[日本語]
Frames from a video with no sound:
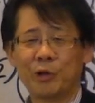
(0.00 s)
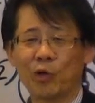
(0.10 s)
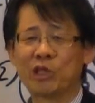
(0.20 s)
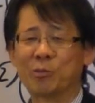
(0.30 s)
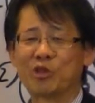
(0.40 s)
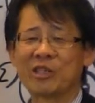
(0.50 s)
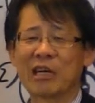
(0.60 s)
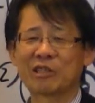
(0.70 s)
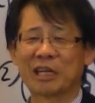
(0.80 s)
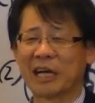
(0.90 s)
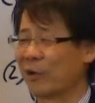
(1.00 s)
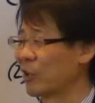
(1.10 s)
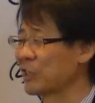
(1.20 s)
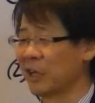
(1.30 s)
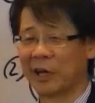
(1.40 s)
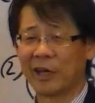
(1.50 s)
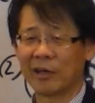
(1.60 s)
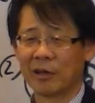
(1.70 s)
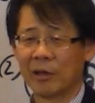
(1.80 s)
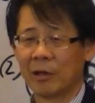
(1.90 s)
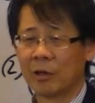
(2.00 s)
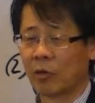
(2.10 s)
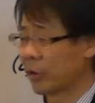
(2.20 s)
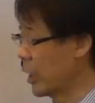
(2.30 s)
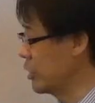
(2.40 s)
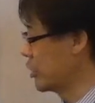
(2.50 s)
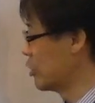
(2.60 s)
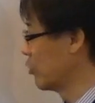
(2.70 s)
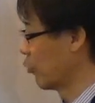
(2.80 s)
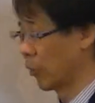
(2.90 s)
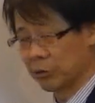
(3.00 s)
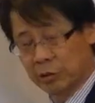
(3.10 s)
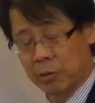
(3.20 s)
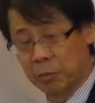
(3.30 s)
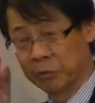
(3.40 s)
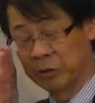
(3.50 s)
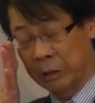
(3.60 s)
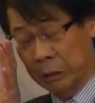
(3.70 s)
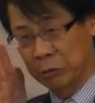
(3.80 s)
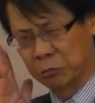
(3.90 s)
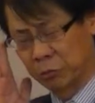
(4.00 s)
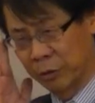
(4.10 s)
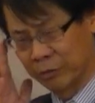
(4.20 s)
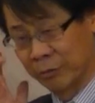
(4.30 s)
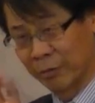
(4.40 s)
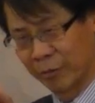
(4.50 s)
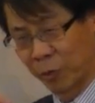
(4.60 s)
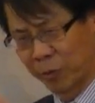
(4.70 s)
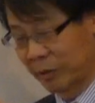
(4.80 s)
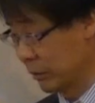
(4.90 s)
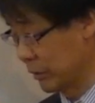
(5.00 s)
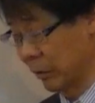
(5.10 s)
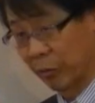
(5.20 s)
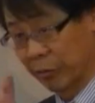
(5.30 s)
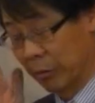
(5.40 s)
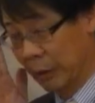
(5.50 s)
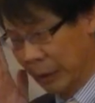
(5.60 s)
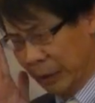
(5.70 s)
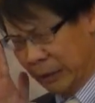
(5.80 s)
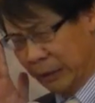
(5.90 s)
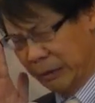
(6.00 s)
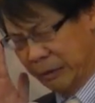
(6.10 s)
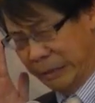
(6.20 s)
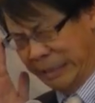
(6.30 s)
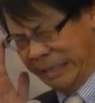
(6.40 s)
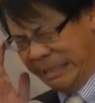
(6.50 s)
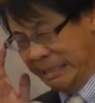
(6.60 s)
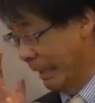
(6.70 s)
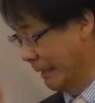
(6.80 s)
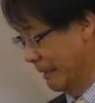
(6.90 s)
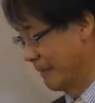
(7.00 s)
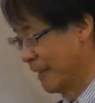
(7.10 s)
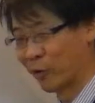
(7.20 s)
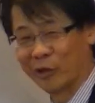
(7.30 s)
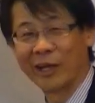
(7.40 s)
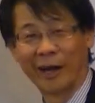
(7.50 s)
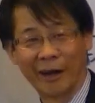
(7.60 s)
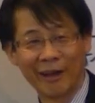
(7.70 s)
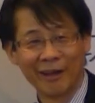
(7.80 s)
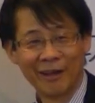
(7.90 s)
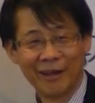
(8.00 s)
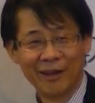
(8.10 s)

量子物理学者がなんか渡したらねこれ原子の数で分析するとですねこれをですねこの C がですねとか言いながらね